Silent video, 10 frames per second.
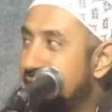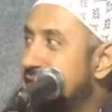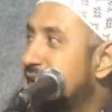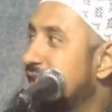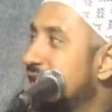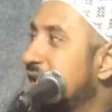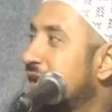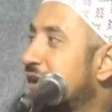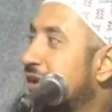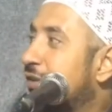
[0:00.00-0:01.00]
menjadi
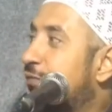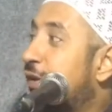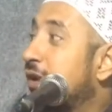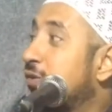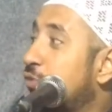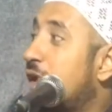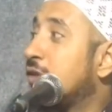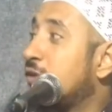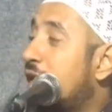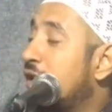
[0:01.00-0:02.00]
fardu
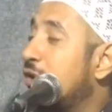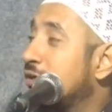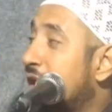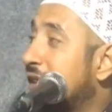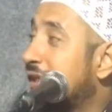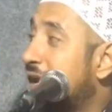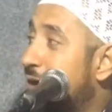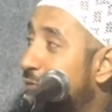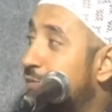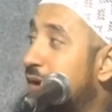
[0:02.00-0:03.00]
atau anggota
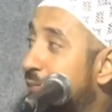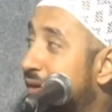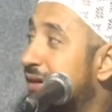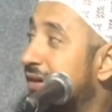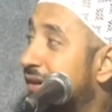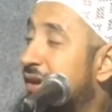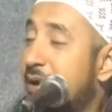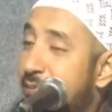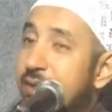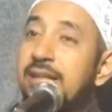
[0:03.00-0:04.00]
tayamum yang per,
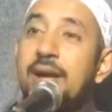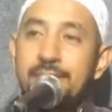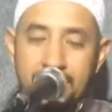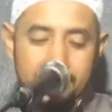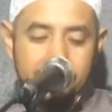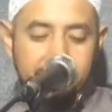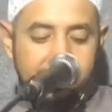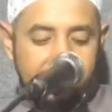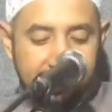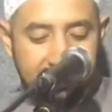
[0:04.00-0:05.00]
pertama
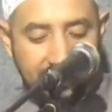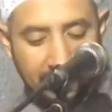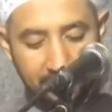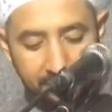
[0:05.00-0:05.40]
hmm.